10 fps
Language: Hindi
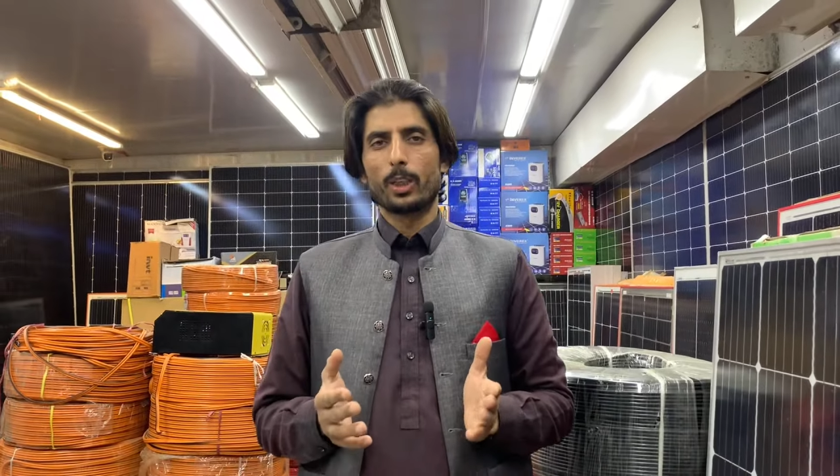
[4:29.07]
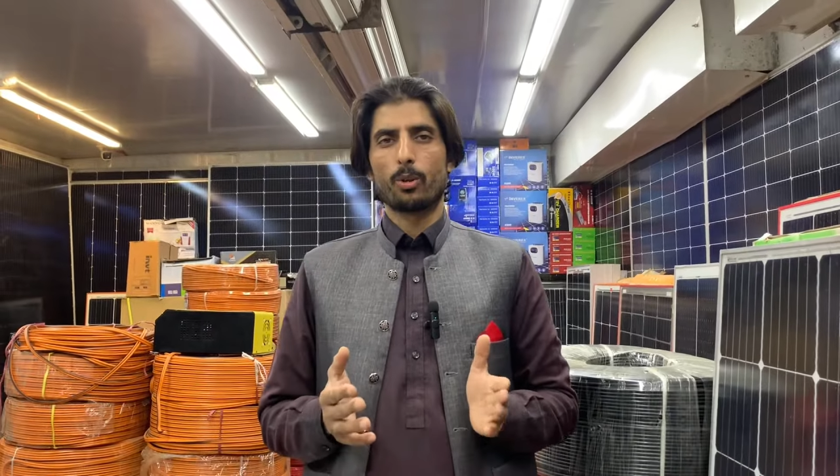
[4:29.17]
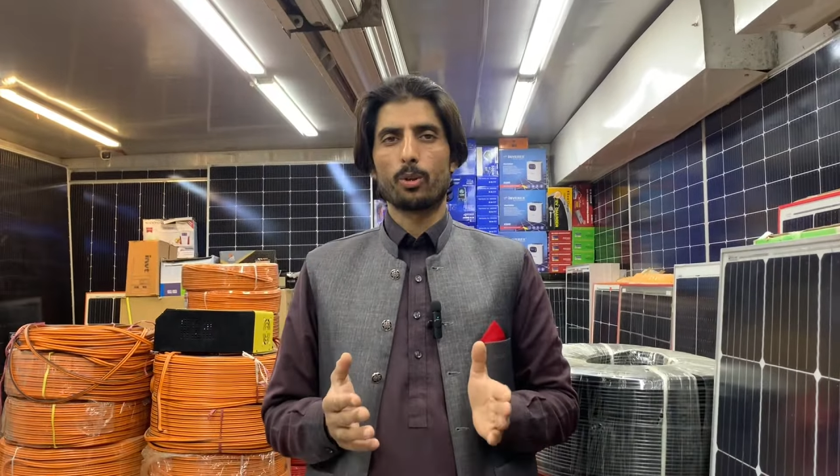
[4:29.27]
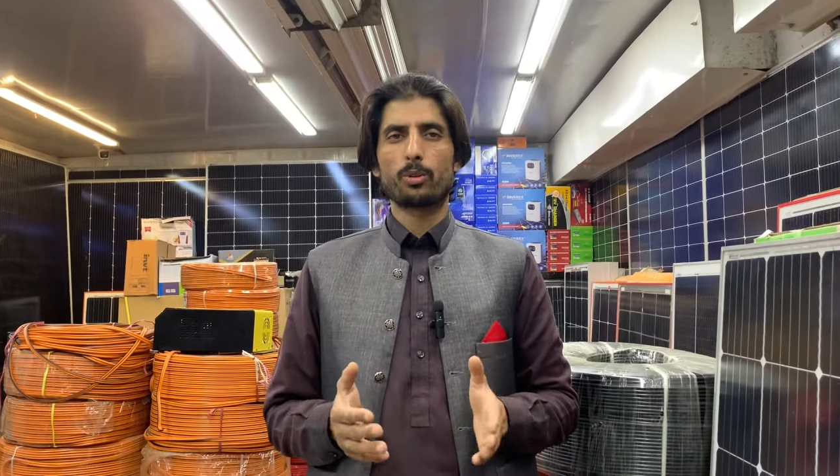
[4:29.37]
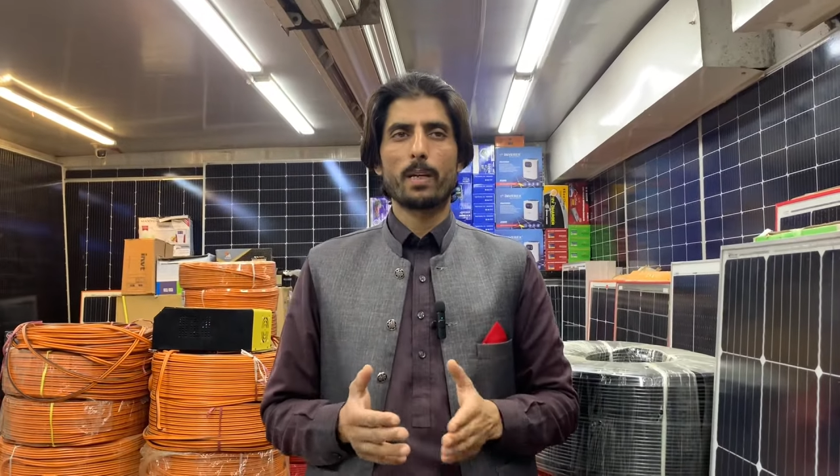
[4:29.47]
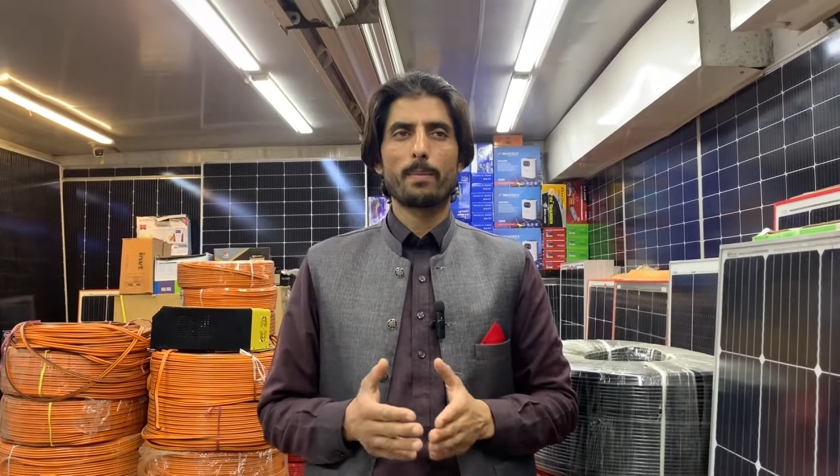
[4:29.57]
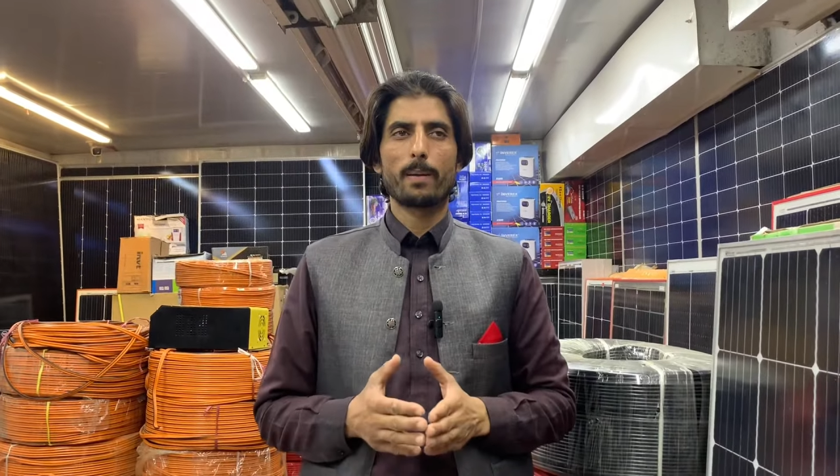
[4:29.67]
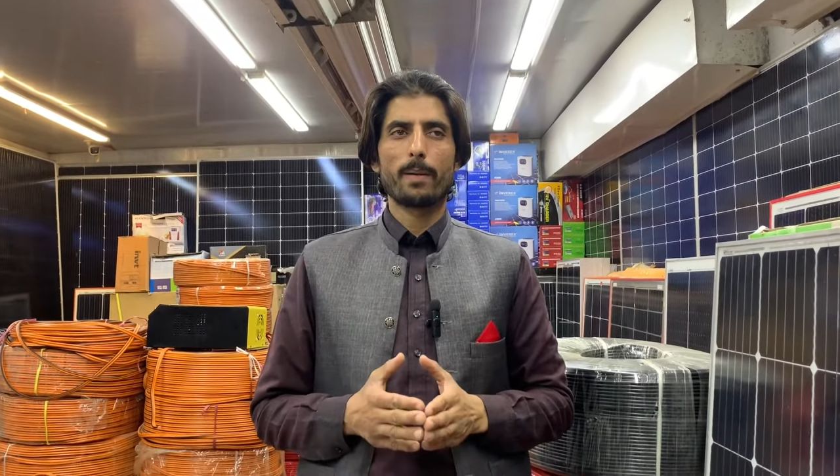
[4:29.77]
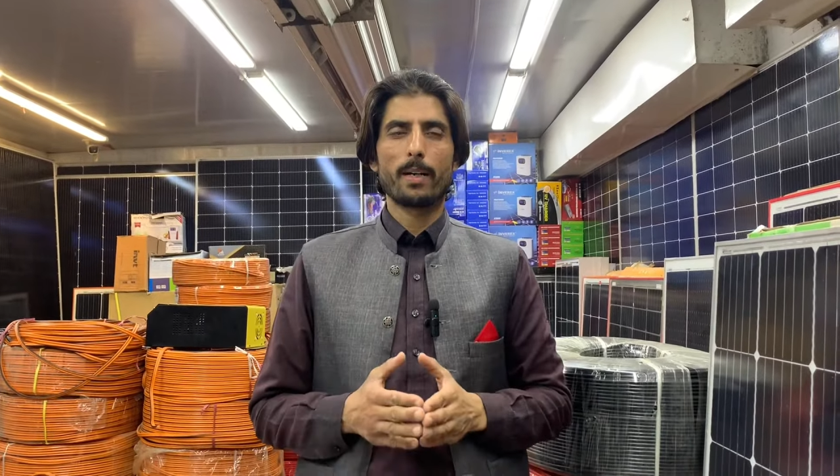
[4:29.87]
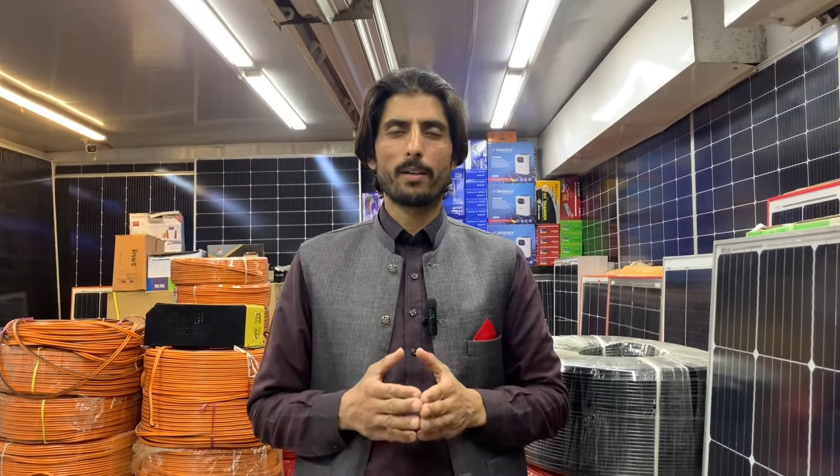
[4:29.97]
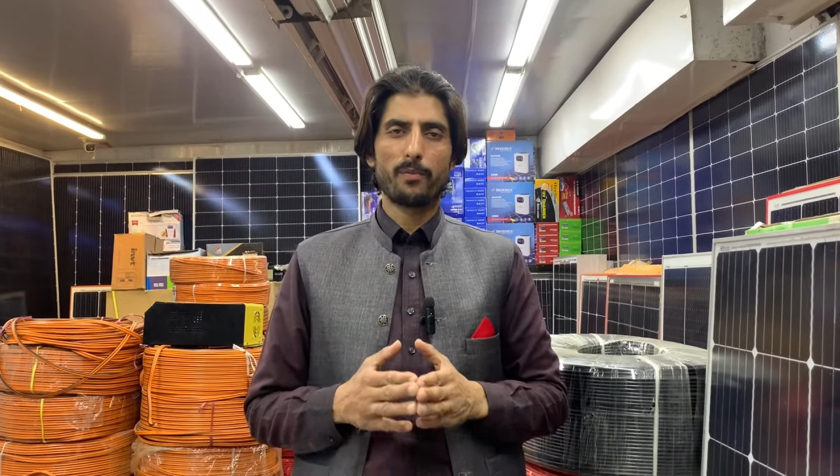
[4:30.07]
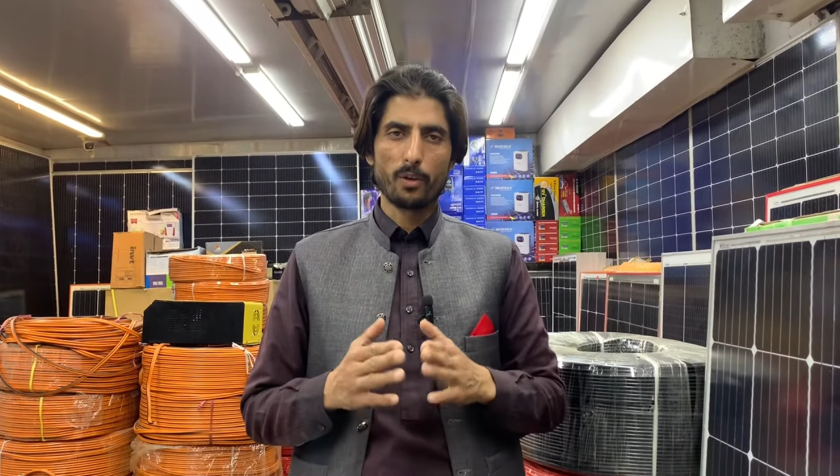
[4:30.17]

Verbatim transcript: तो उसमें मेरे पास